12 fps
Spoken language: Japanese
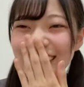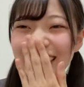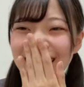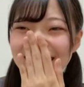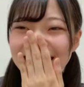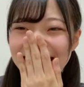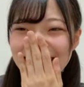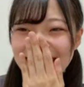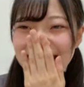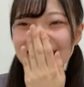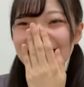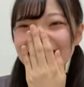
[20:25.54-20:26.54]
語彙力が
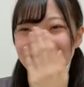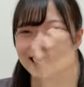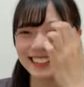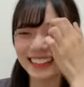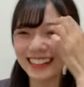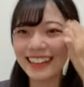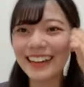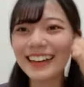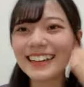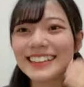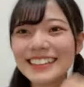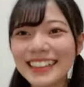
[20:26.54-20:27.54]
なさすぎて「
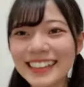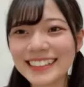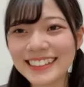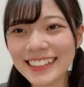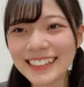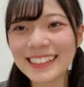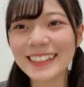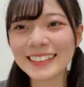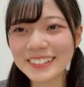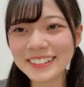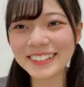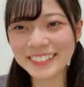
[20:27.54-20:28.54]
ちゃかちゃん
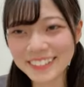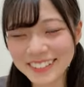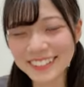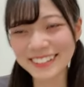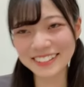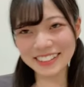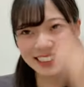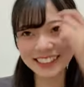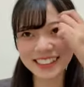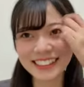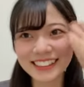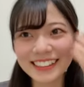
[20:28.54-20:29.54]
トントン」とか
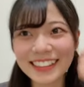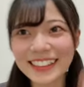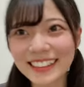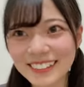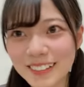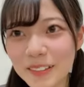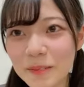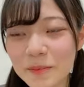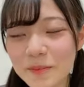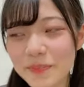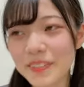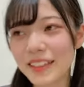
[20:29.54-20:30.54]
しか言えないけど
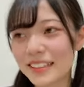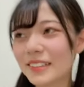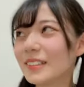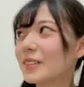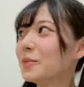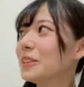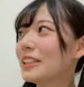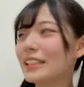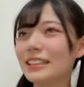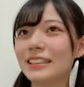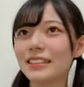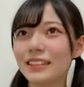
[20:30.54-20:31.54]
そう難
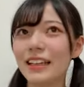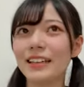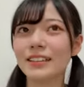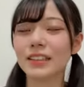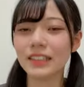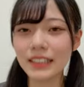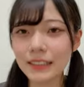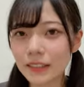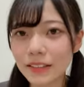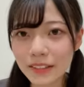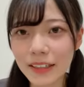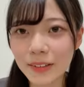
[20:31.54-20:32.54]
しくてその
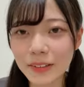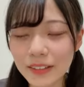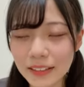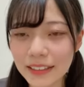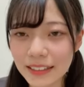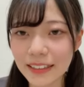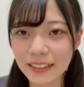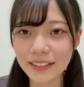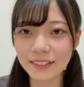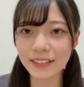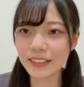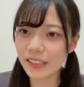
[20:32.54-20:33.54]
イントロが本当に
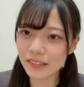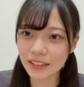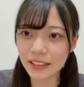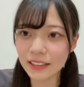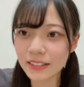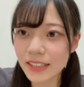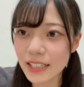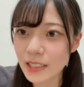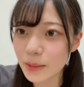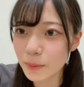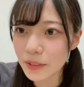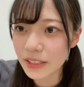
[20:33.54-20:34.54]
私はね苦戦
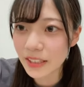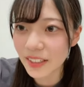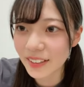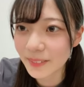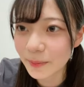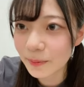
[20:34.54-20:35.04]
しました